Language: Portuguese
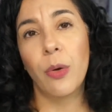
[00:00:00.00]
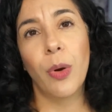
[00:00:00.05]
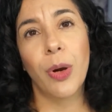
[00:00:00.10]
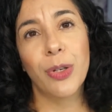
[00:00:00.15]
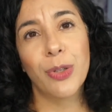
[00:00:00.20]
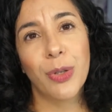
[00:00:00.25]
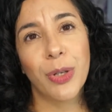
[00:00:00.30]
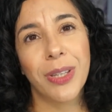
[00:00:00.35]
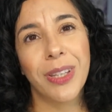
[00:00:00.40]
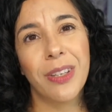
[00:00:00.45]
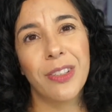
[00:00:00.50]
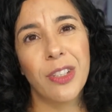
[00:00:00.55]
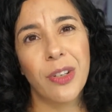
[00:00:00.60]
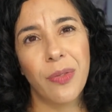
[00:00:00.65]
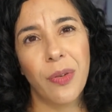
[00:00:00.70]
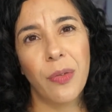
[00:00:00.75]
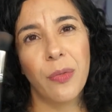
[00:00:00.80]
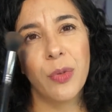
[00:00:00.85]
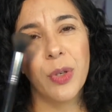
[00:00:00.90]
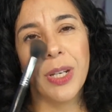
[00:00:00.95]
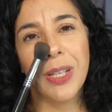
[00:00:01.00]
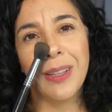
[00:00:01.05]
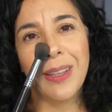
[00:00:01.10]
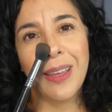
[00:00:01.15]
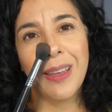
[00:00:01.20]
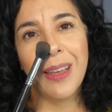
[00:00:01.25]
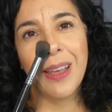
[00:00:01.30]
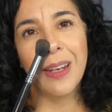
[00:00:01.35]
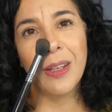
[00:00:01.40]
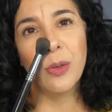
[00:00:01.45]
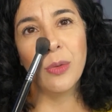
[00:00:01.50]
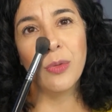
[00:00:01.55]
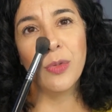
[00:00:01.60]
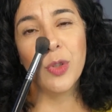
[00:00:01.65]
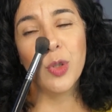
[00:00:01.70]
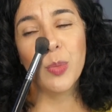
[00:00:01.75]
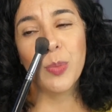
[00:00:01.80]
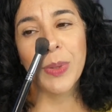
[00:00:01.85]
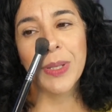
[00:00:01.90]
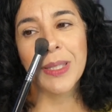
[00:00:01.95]
Eu acho que até já favoritei ele no
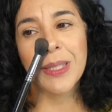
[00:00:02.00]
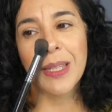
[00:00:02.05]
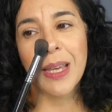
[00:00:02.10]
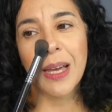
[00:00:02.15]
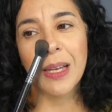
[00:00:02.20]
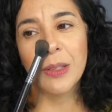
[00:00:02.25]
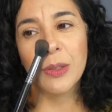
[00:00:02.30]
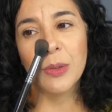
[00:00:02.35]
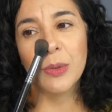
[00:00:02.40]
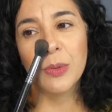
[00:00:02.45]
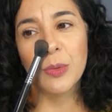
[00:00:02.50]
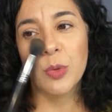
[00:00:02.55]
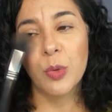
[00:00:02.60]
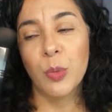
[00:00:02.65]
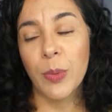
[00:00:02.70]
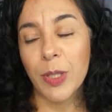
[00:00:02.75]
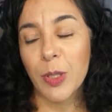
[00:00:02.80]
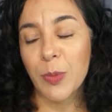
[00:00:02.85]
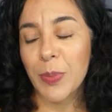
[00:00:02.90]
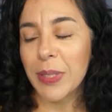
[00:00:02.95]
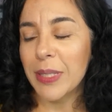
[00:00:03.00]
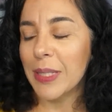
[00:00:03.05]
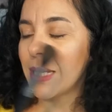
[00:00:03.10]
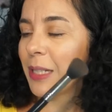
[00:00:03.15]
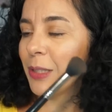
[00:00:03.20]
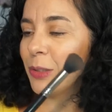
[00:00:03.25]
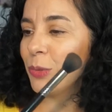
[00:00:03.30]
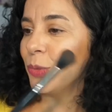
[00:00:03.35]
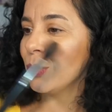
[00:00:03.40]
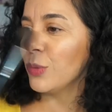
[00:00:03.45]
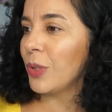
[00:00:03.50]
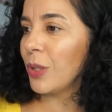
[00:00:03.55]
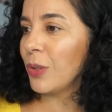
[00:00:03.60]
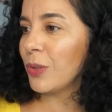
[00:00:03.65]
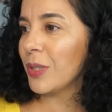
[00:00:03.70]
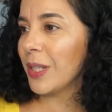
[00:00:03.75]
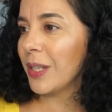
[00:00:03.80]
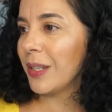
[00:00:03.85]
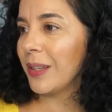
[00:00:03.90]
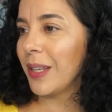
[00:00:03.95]
vídeo passado, do mês passado, não tenho
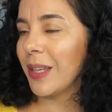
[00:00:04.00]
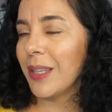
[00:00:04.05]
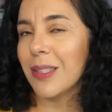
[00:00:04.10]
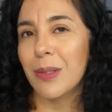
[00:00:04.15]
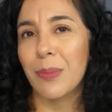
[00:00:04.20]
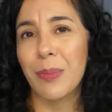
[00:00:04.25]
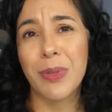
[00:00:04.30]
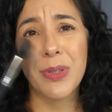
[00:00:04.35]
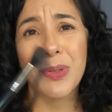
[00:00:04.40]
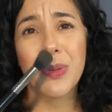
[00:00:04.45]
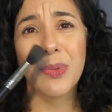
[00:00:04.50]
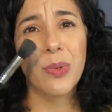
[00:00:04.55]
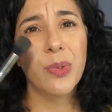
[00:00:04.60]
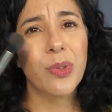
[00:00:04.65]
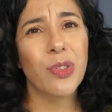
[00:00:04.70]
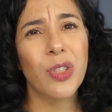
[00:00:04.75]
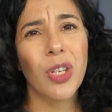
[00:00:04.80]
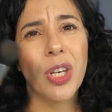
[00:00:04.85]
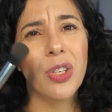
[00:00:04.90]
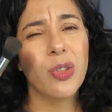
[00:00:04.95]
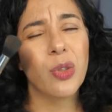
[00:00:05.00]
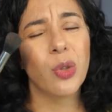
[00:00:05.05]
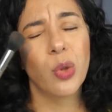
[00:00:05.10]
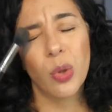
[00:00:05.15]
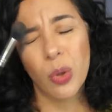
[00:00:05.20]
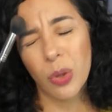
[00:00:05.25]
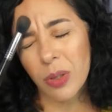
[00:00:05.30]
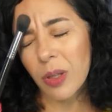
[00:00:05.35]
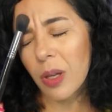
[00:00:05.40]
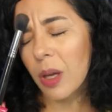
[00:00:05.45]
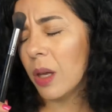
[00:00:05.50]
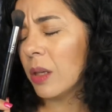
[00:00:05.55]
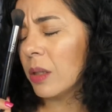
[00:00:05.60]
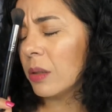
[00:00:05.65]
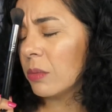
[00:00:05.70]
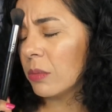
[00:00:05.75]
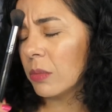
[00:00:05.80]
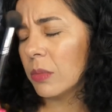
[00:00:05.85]
certeza. Mas, gente, eu tô... Ah,